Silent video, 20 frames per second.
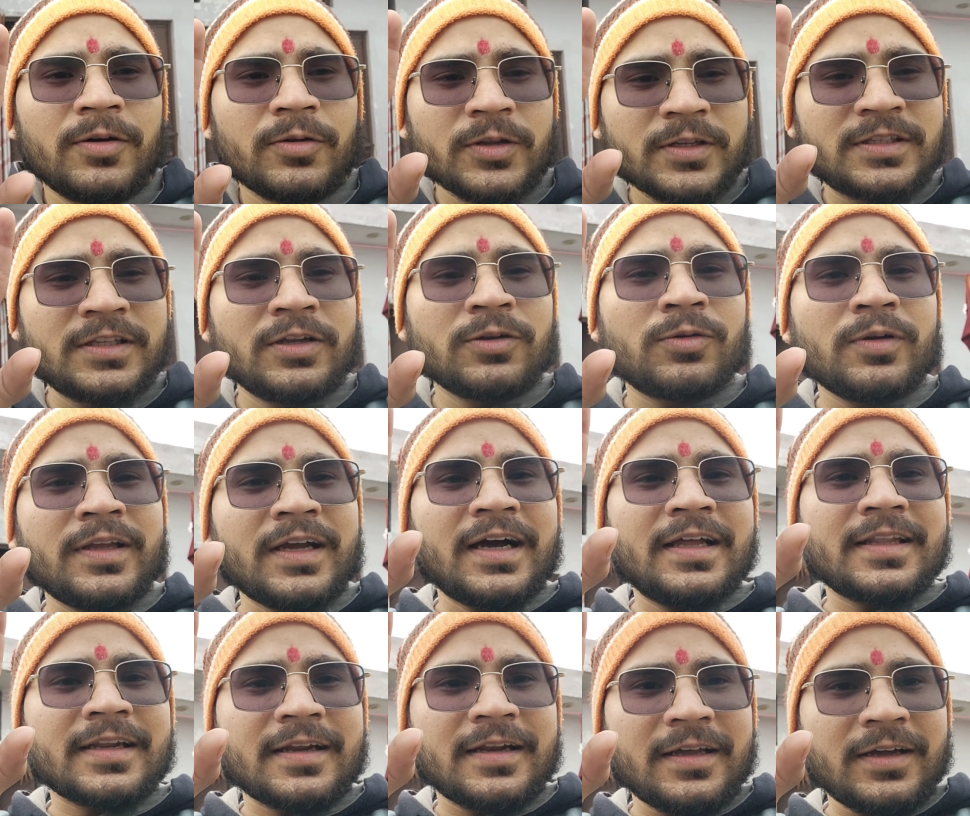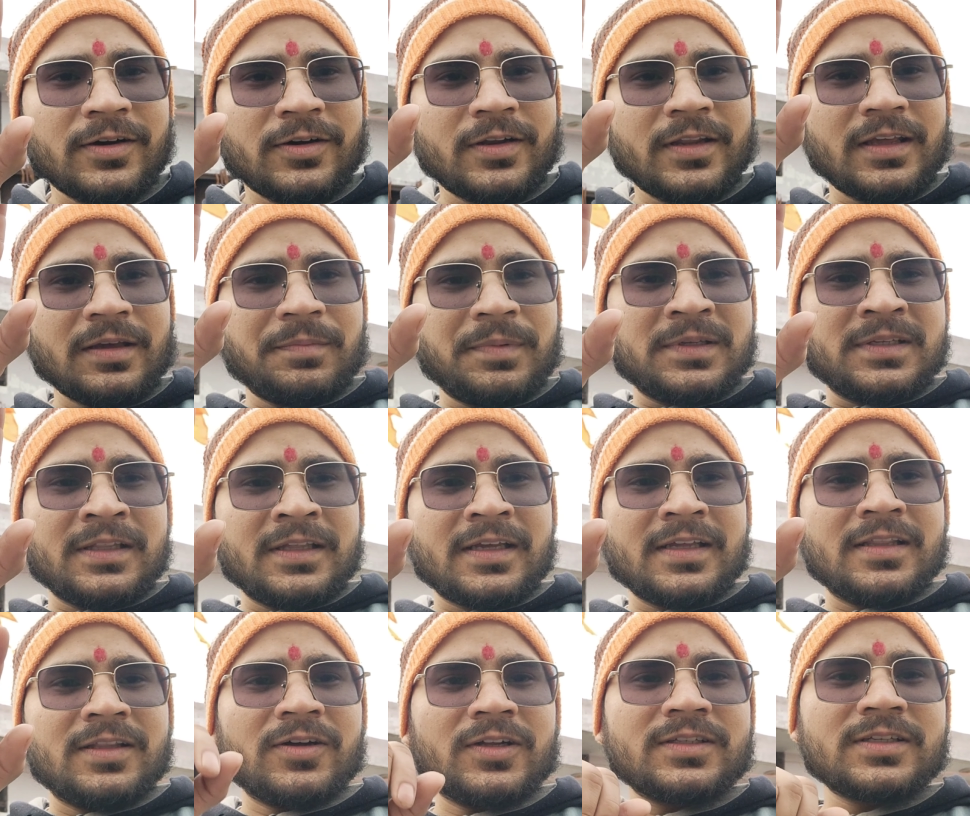और इस दिन को याद रखना है और ये पीछे
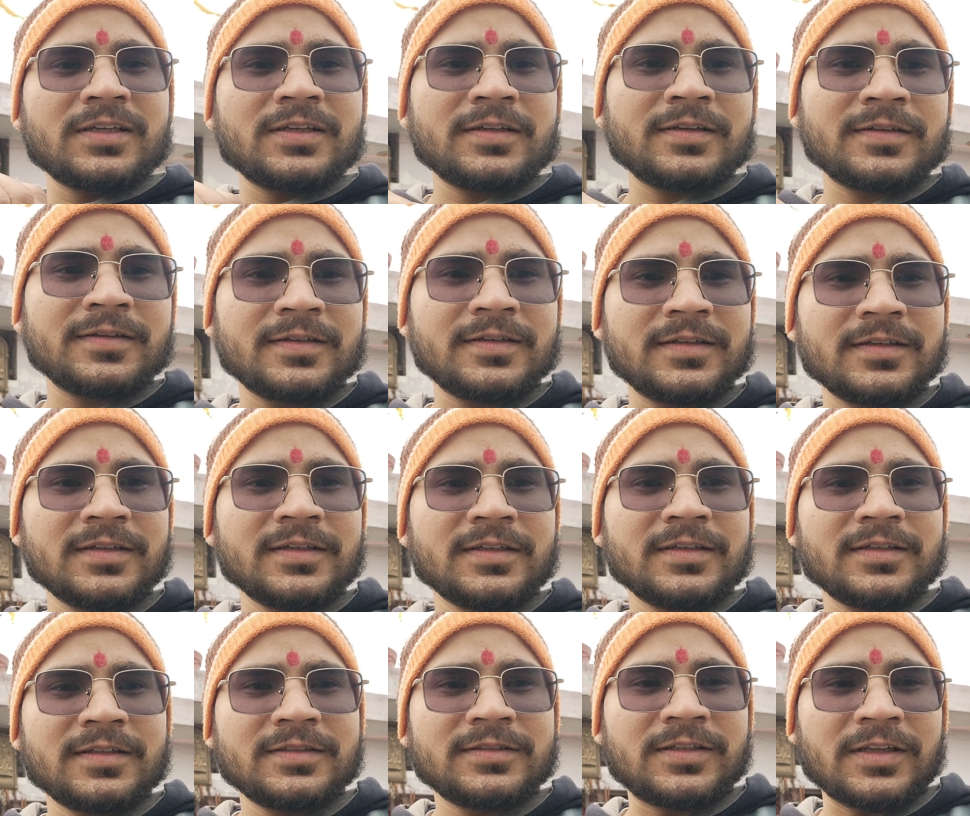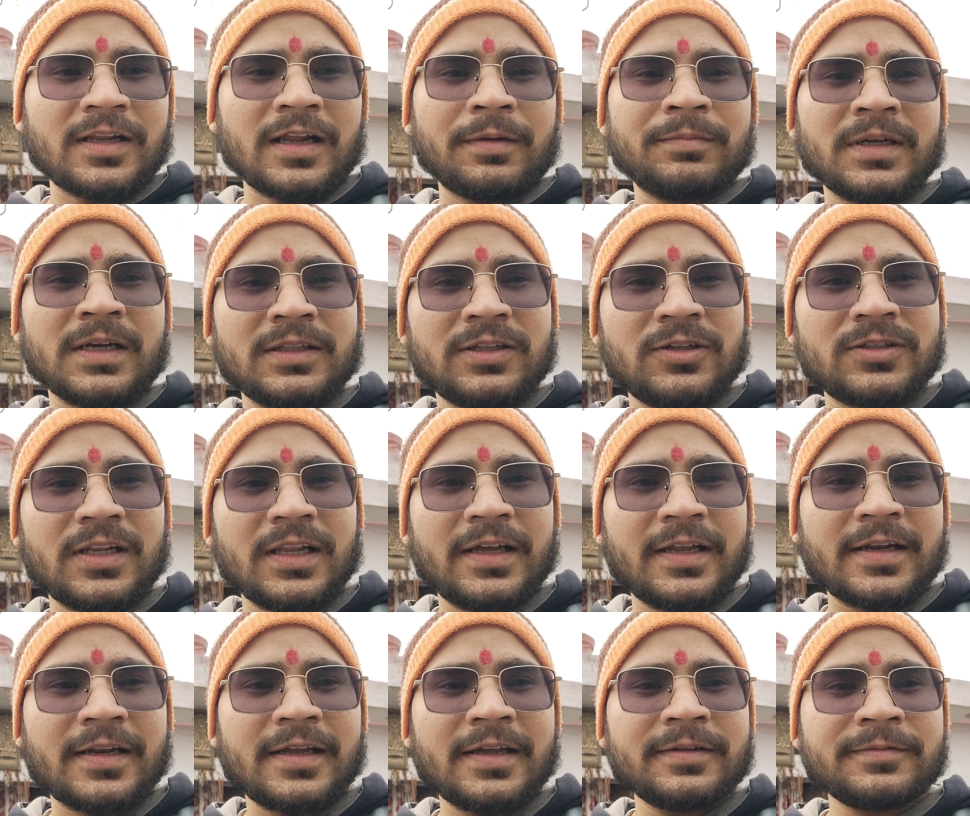देखिए ध्वज श्री राम जी का ध्वज
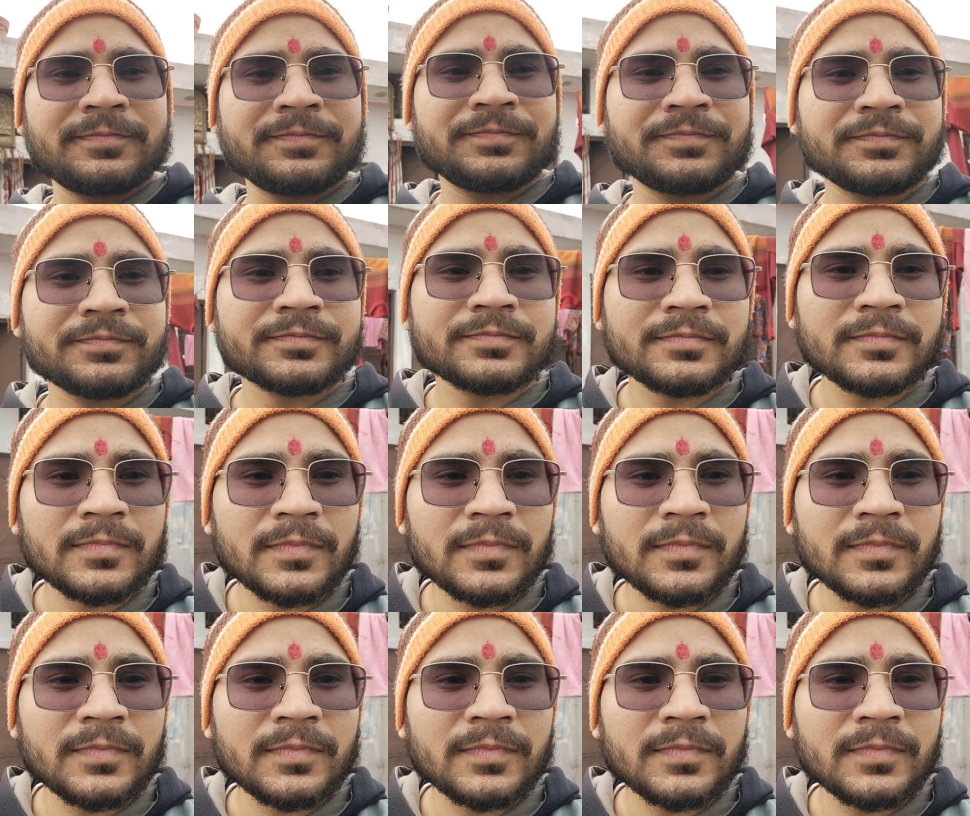रहता है